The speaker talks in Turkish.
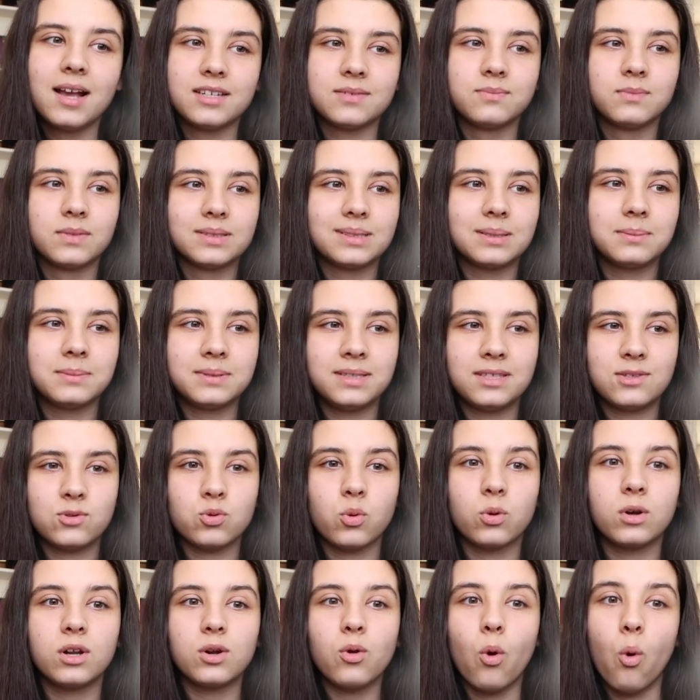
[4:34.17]
Şimdi matematik
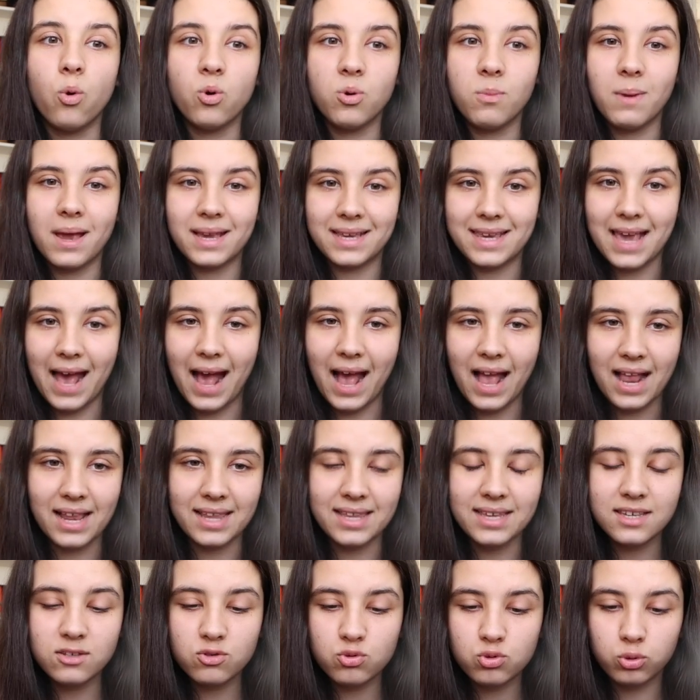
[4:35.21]
soruları önüme geldi.